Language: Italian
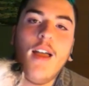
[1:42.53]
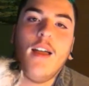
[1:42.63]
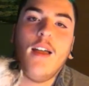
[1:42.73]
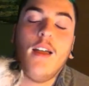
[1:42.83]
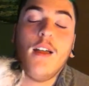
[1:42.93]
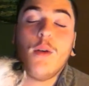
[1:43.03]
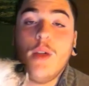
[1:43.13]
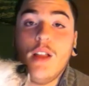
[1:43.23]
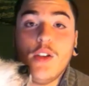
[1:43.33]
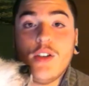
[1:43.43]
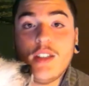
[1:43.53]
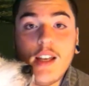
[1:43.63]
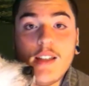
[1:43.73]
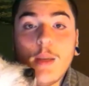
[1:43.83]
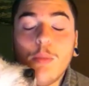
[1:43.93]
eh, qui al nord
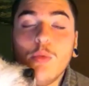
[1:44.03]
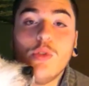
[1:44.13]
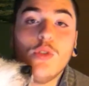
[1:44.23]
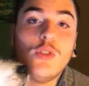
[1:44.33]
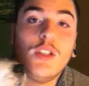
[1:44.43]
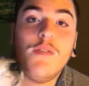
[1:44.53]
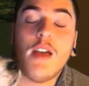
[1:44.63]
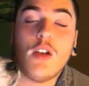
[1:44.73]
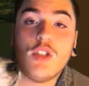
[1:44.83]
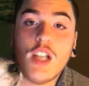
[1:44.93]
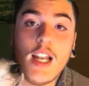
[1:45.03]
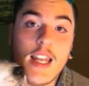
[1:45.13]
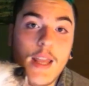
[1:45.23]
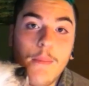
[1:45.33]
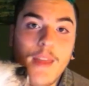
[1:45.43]
è risaputo d'inverno c'è
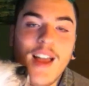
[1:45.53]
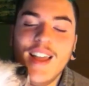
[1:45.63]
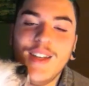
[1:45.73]
la nebbia